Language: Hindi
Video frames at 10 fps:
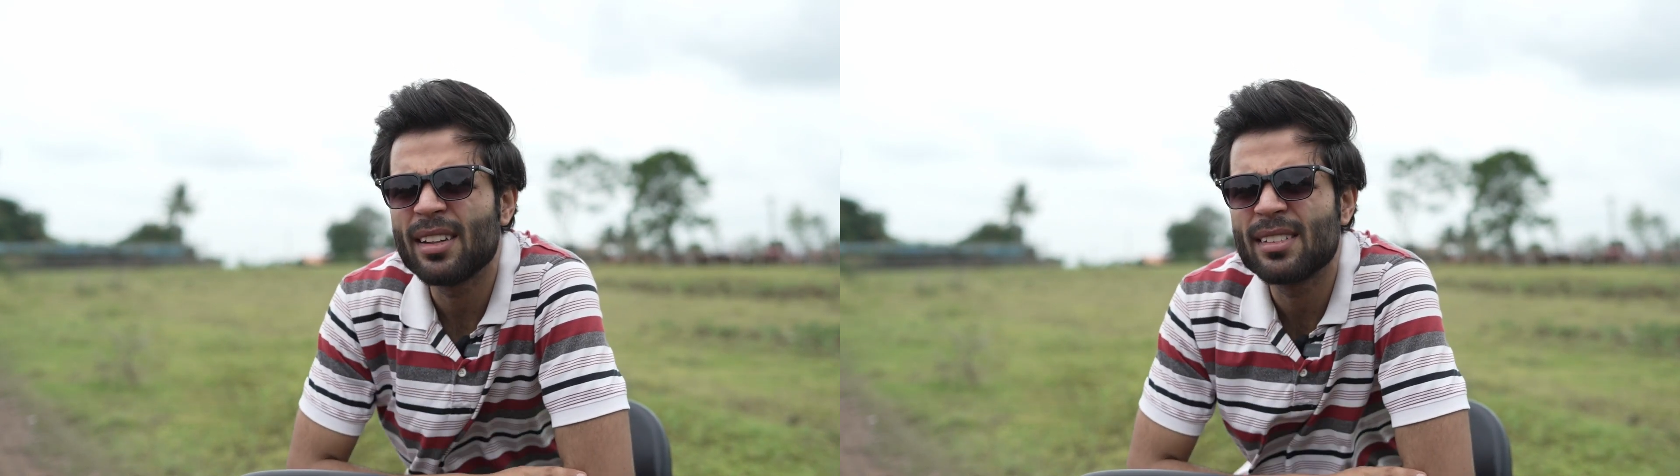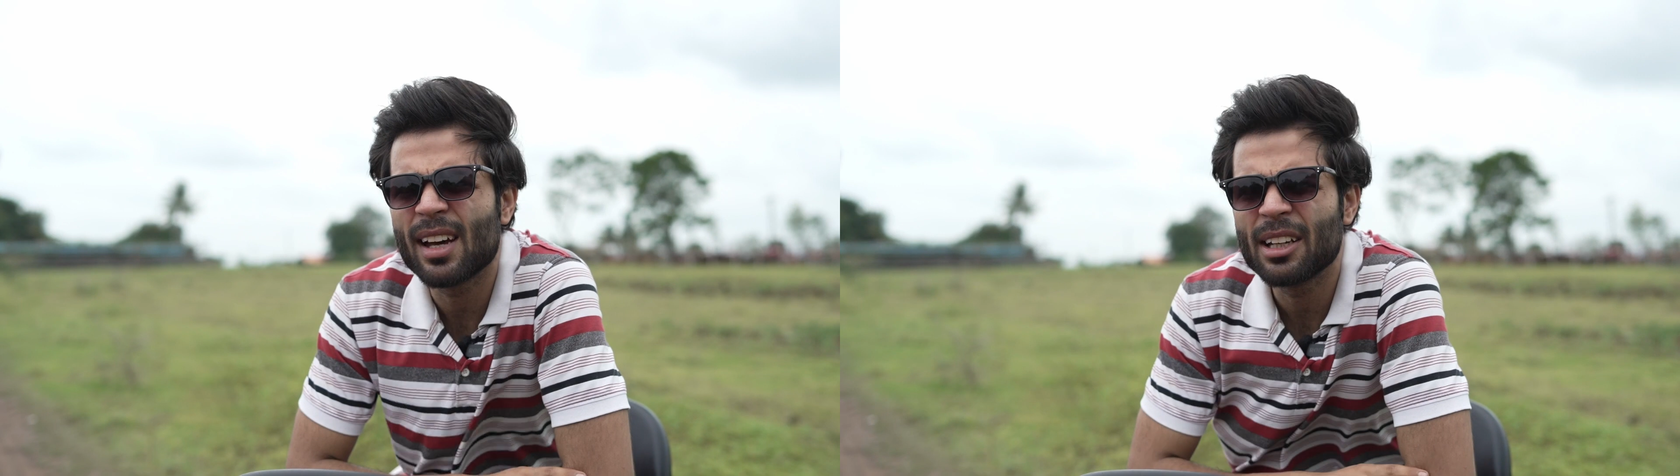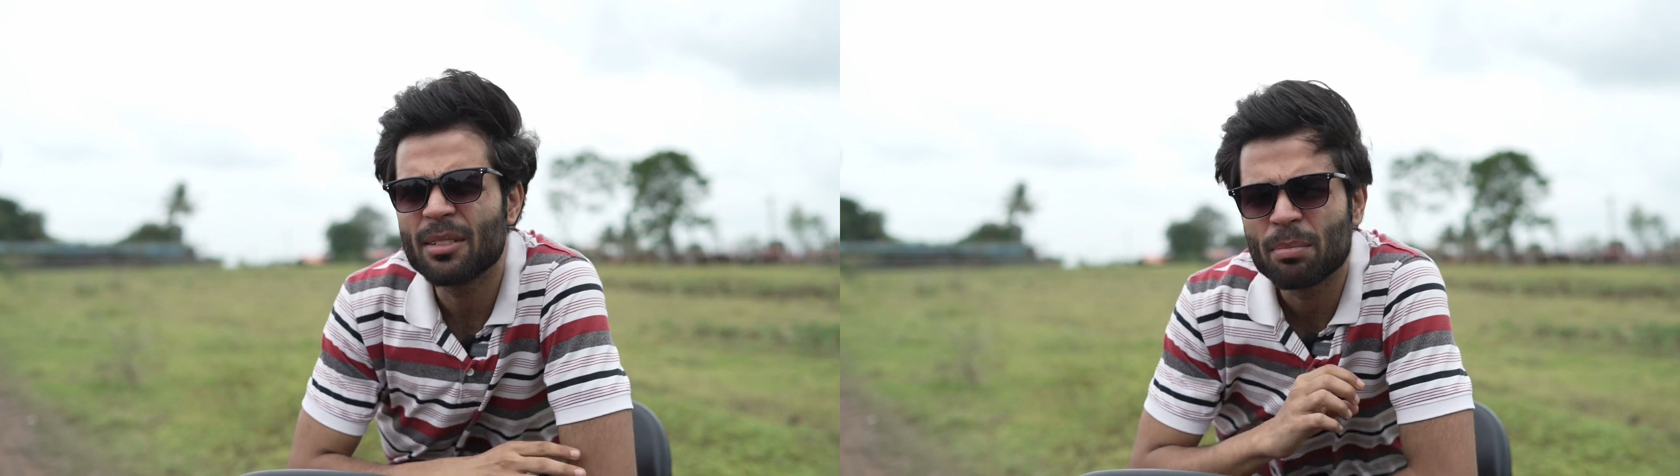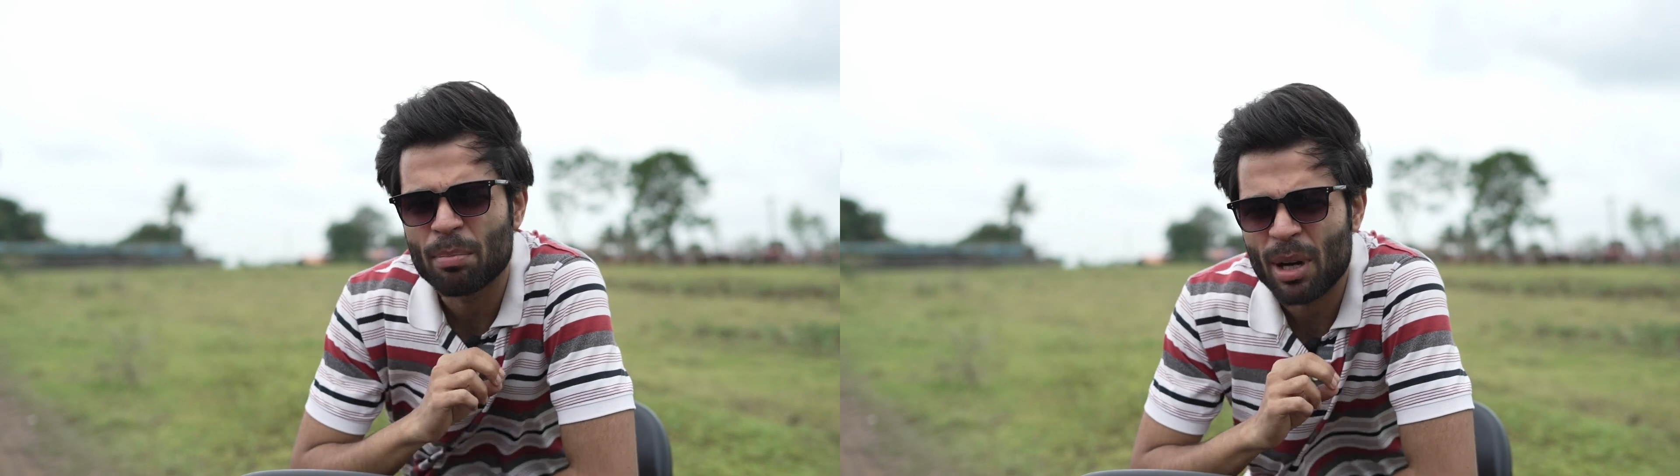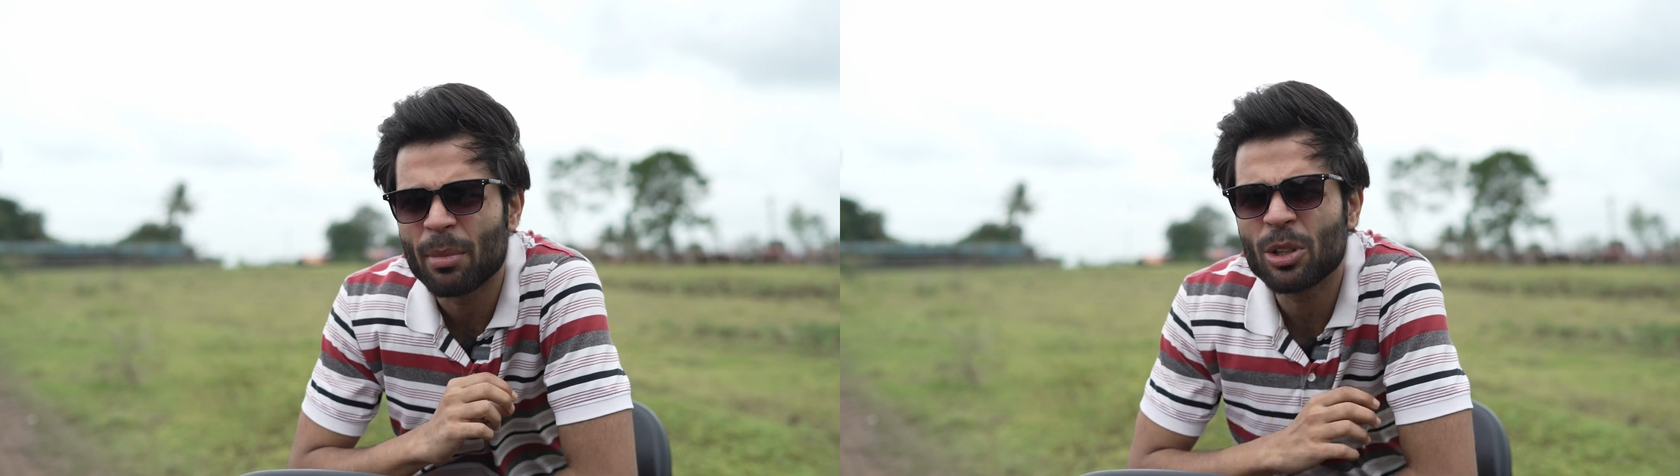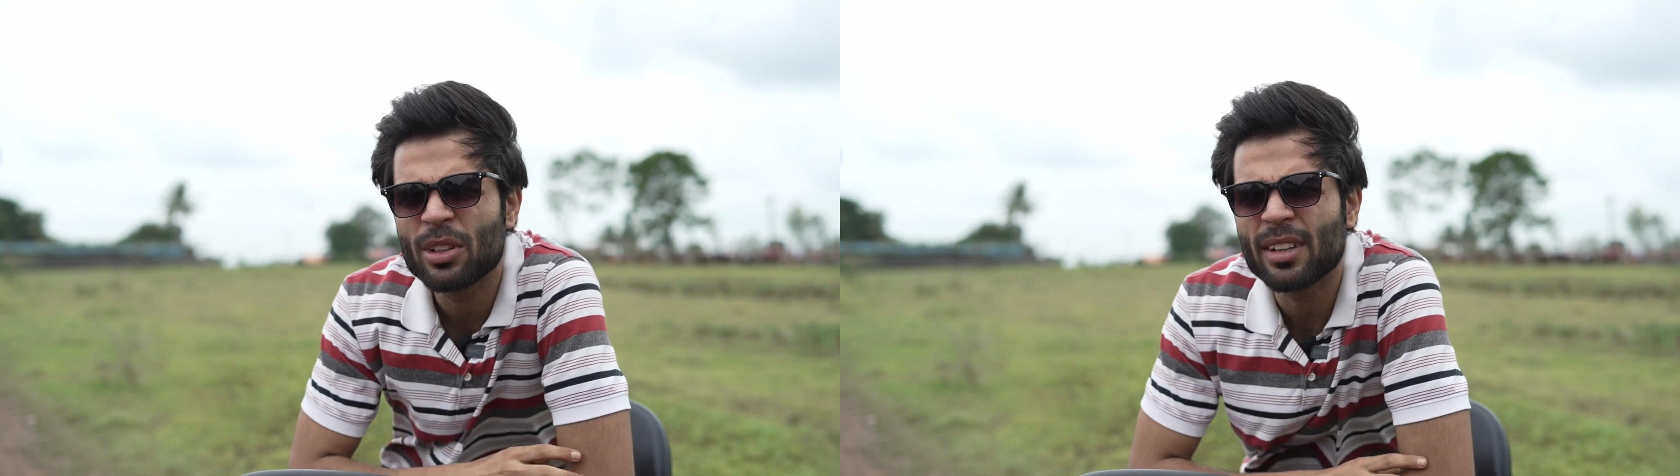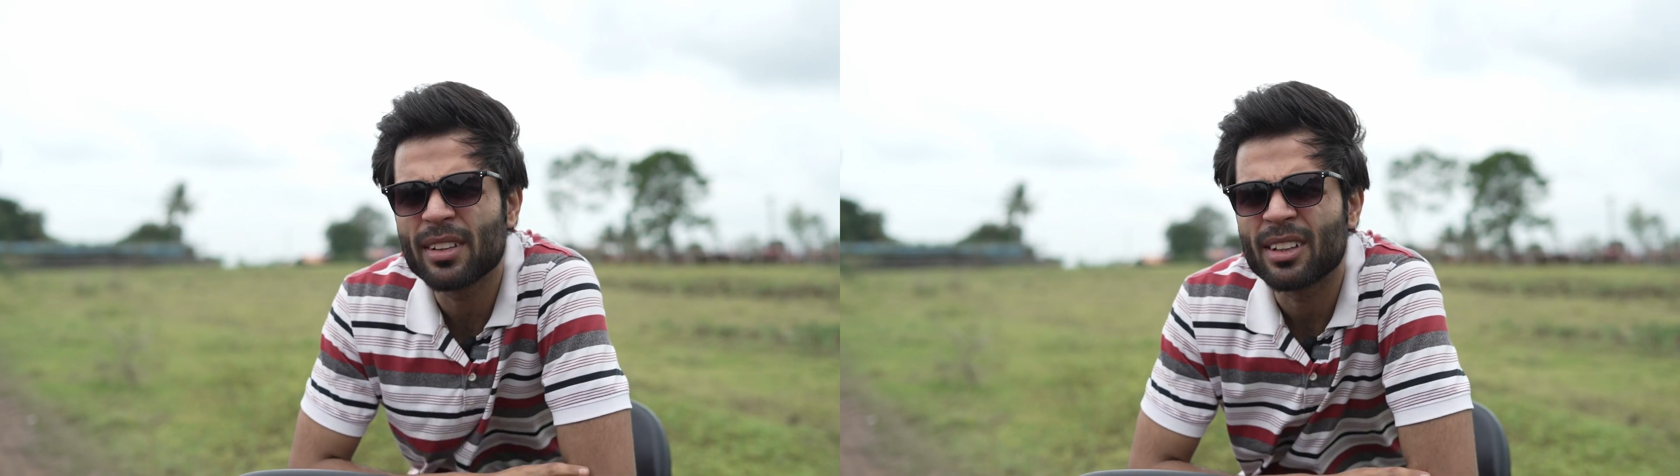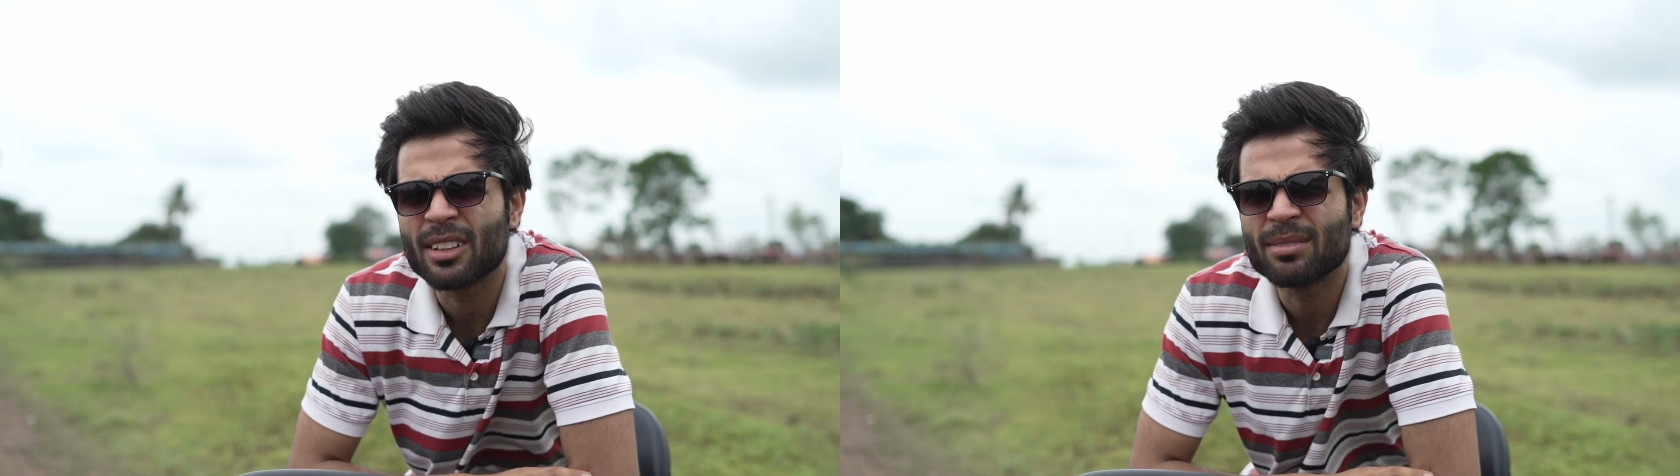इंसान भ्रमित हो जाता है